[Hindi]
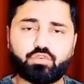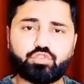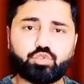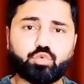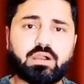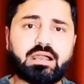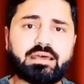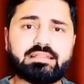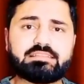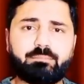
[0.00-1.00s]
वो जो धुआं
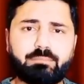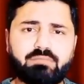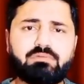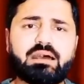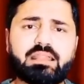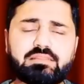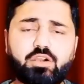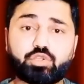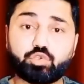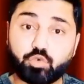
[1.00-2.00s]
आ रहा था मलबा आ रहा
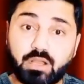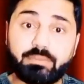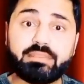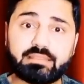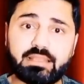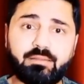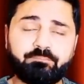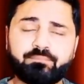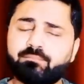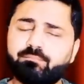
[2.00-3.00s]
था और धुआं भी निकला